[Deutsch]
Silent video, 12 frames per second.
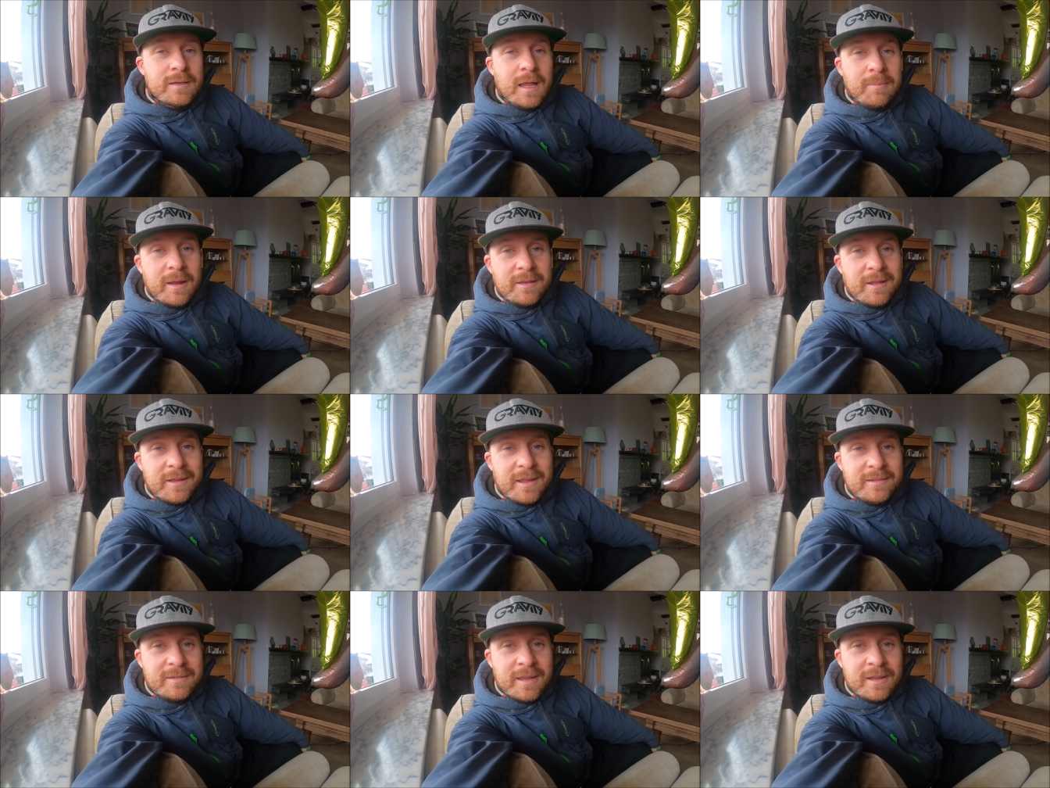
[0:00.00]
Der Beitrag
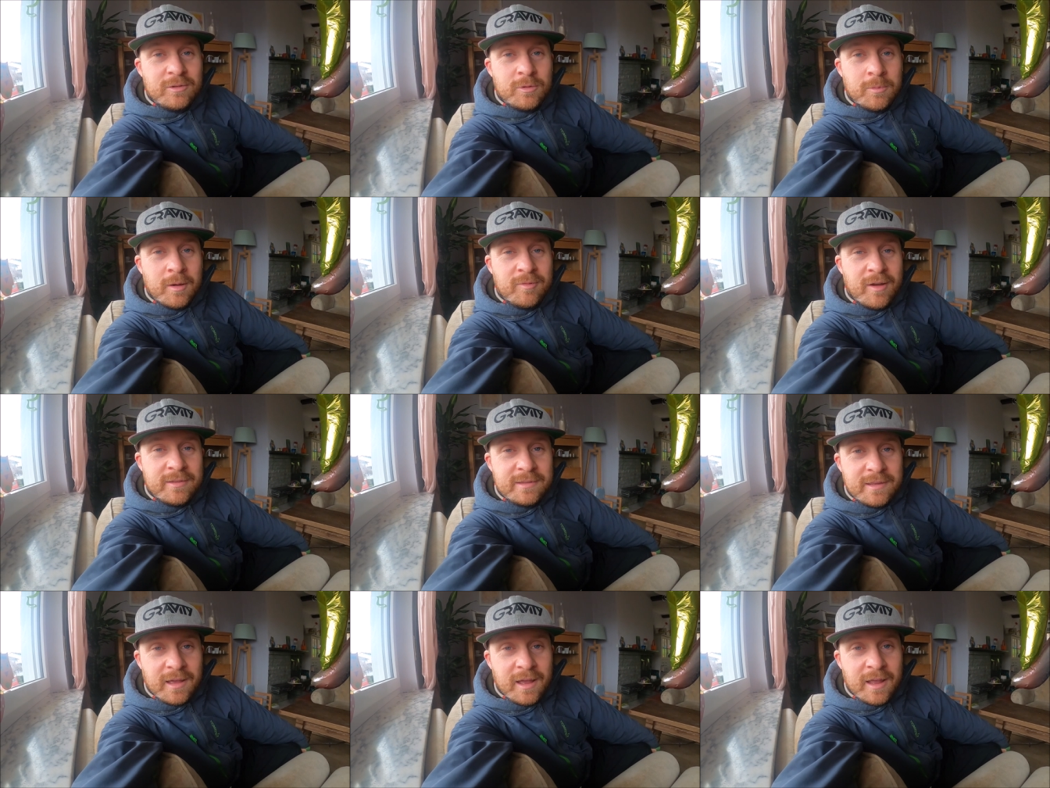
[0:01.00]
jetzt geht über
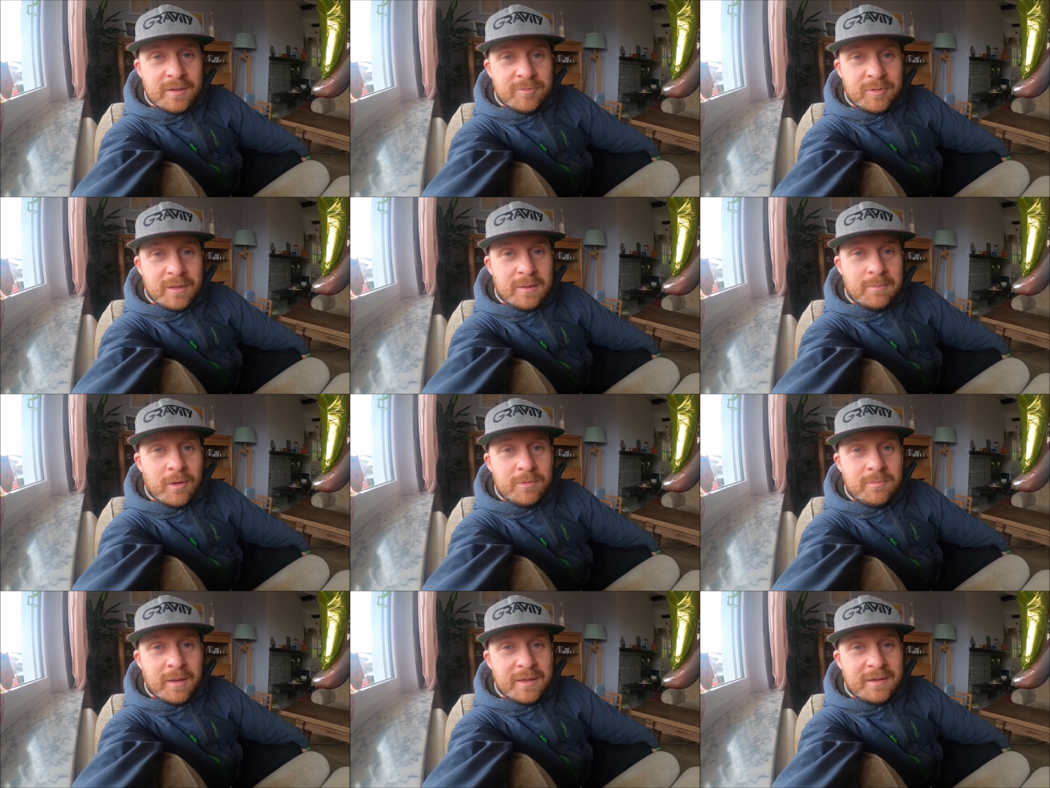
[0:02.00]
Fahrsicherheit für
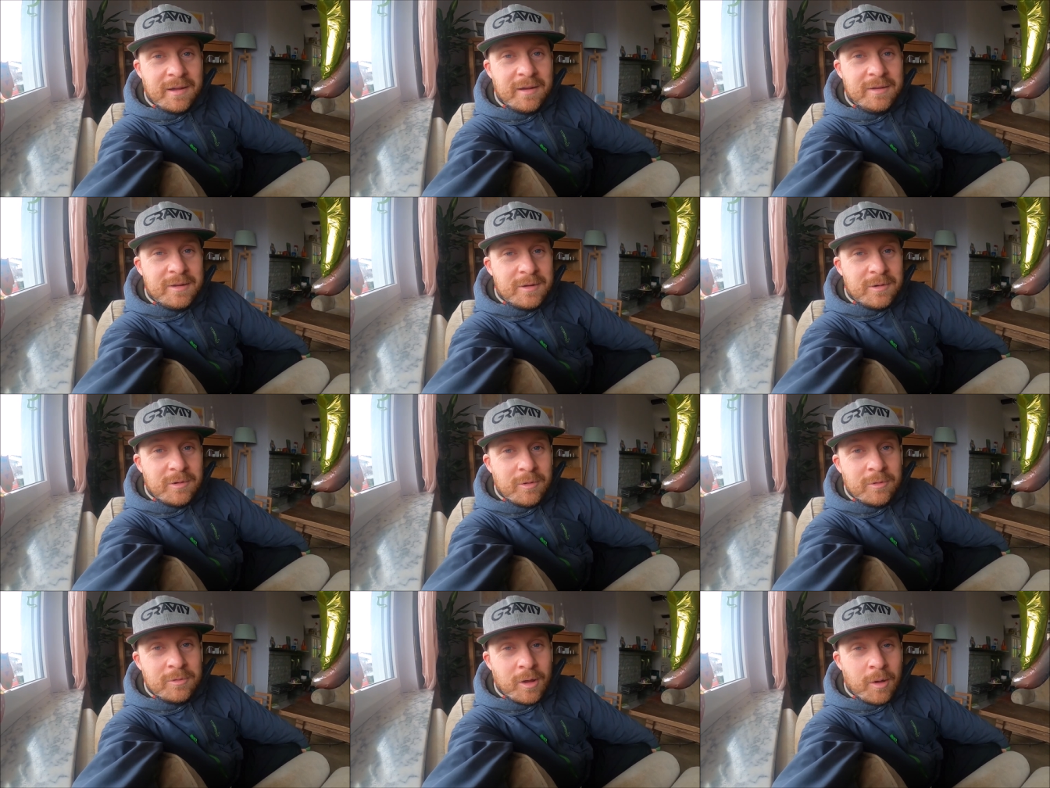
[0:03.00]
E-Mountainbiker
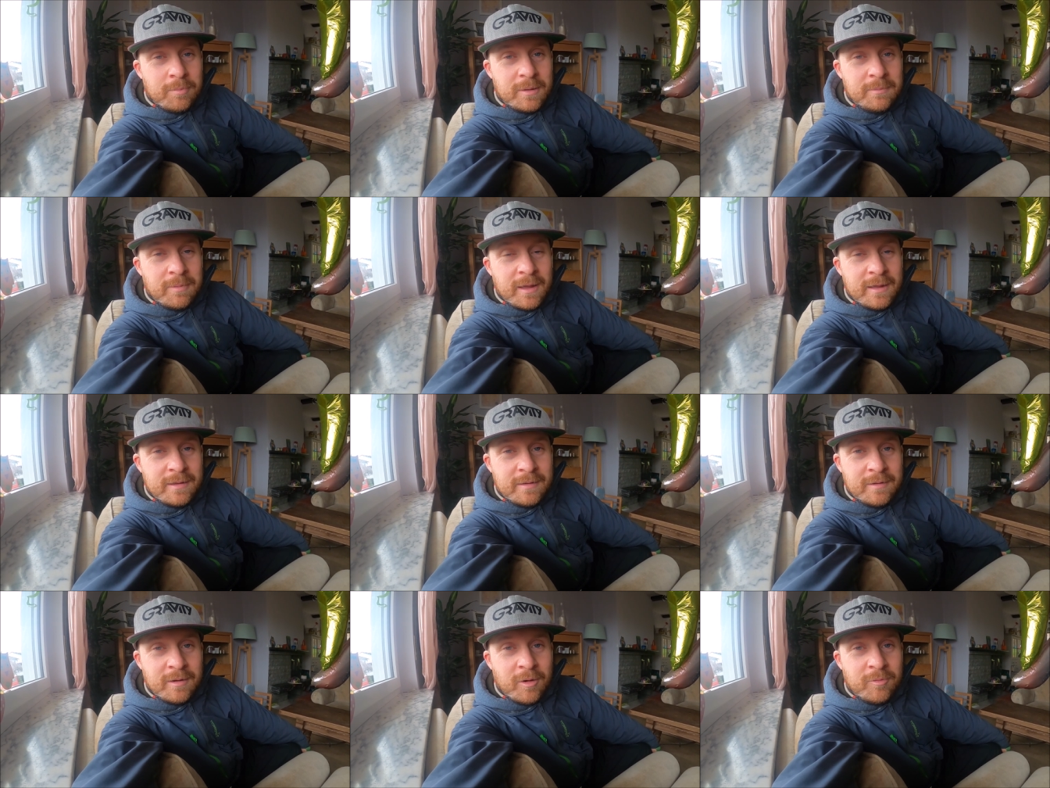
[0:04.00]
und ob
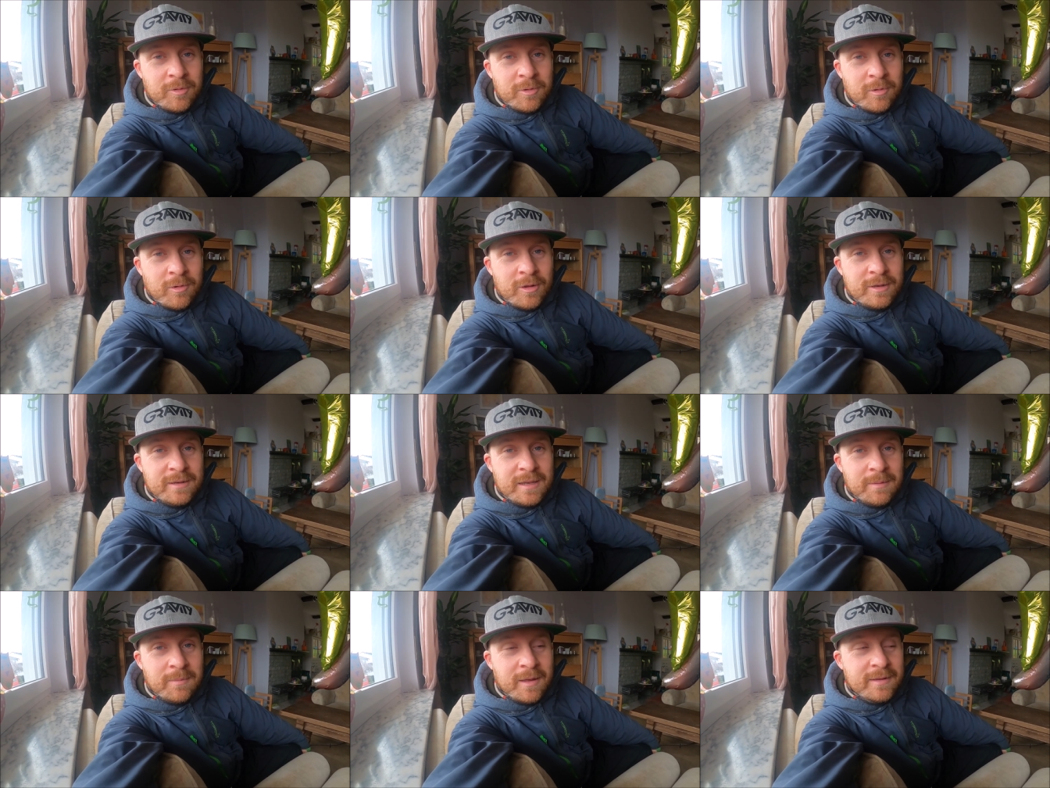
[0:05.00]
E-Biken äh, auch für junge Leute ein
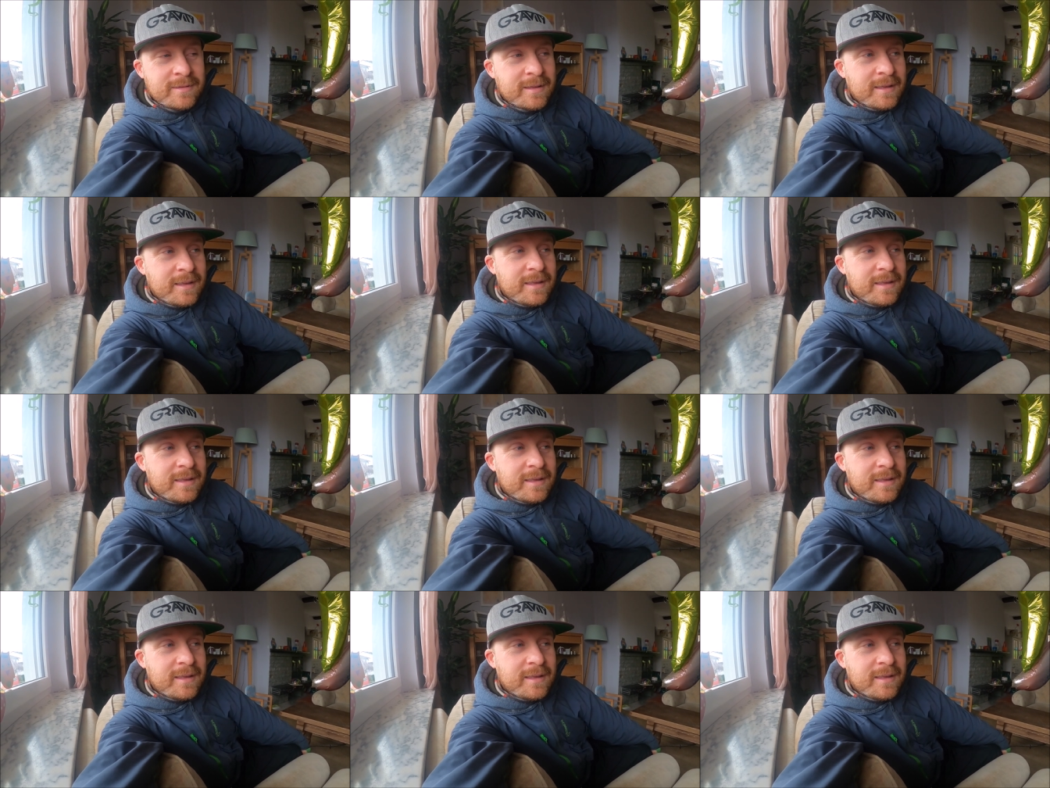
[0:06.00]
Thema ist.